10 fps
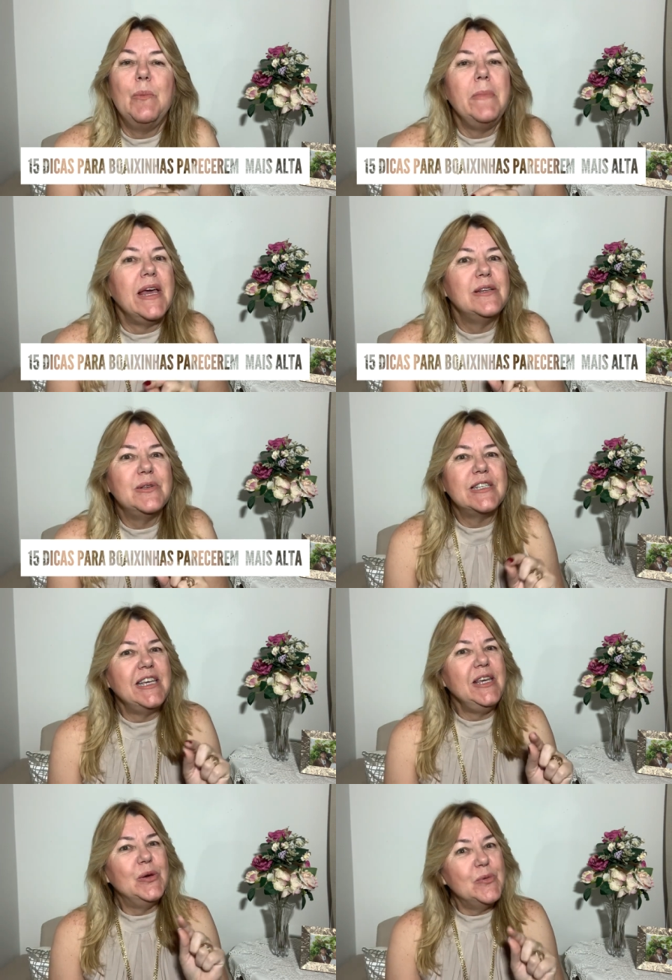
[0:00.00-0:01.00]
menos
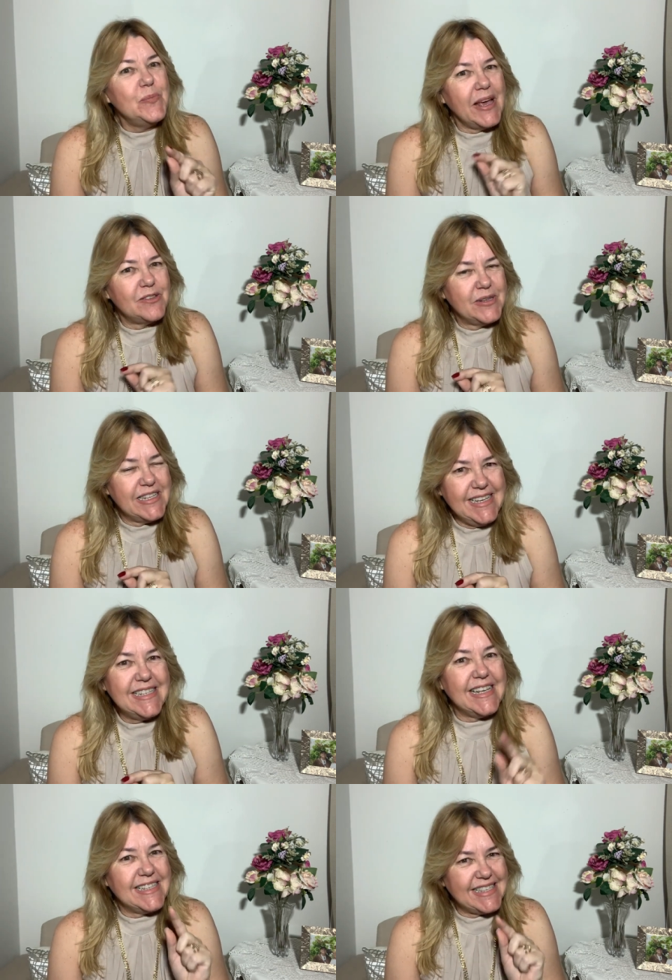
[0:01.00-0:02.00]
que
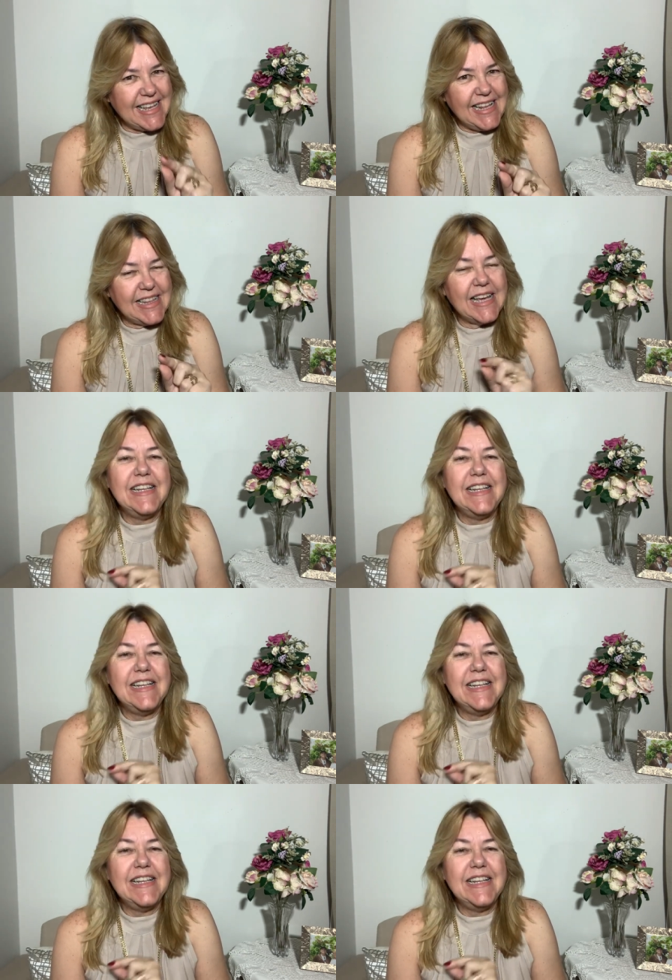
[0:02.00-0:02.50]
1,60m